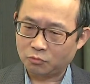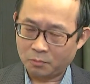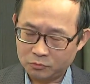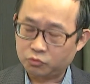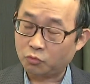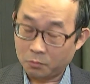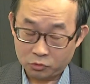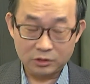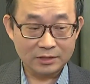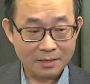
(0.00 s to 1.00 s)
我们我们
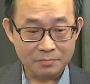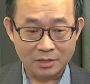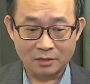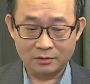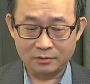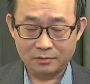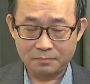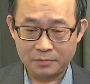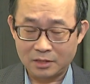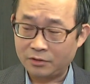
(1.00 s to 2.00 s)
就是样比较。
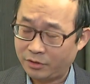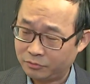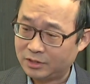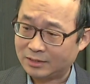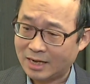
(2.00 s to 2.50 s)
比较流行，